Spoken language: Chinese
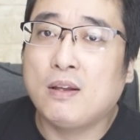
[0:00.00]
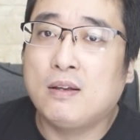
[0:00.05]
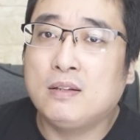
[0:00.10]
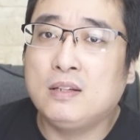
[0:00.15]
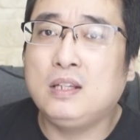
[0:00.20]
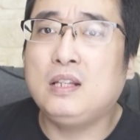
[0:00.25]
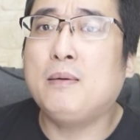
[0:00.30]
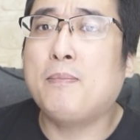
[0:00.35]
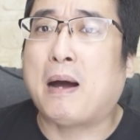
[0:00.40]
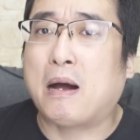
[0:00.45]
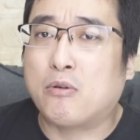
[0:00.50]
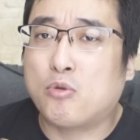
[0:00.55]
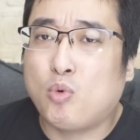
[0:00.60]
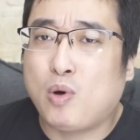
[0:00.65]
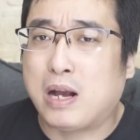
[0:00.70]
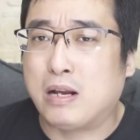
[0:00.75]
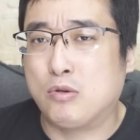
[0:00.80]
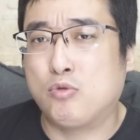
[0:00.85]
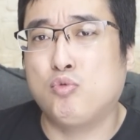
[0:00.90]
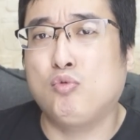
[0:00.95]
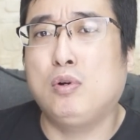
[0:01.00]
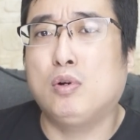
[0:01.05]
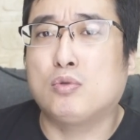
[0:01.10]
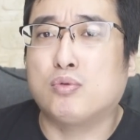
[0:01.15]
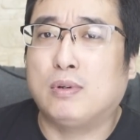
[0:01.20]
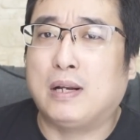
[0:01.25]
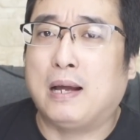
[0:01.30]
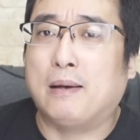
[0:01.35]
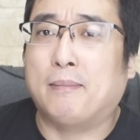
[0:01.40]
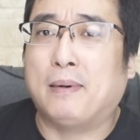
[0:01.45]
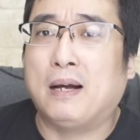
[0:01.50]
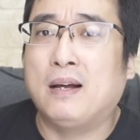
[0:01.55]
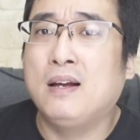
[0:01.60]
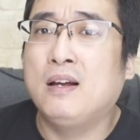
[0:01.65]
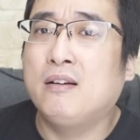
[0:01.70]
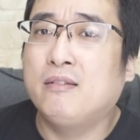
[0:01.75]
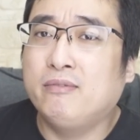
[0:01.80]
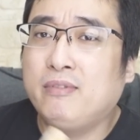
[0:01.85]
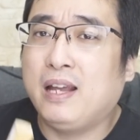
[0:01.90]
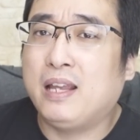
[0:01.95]
你得把话说出来吧，
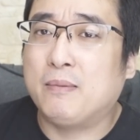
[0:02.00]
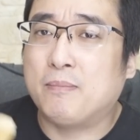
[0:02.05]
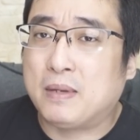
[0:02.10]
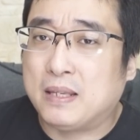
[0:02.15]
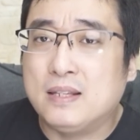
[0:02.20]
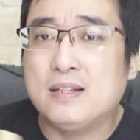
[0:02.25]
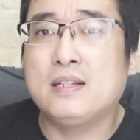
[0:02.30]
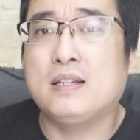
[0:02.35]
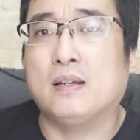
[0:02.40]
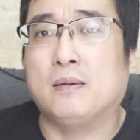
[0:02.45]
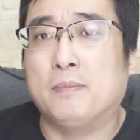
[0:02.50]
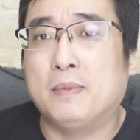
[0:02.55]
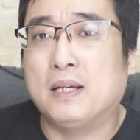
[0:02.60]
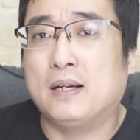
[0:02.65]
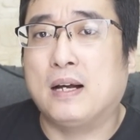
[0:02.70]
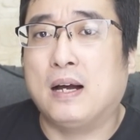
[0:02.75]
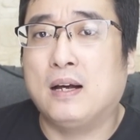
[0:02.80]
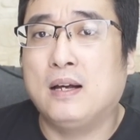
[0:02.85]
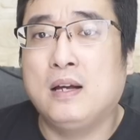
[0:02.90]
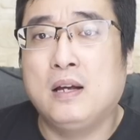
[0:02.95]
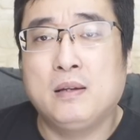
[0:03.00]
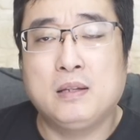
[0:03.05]
为民请命啊！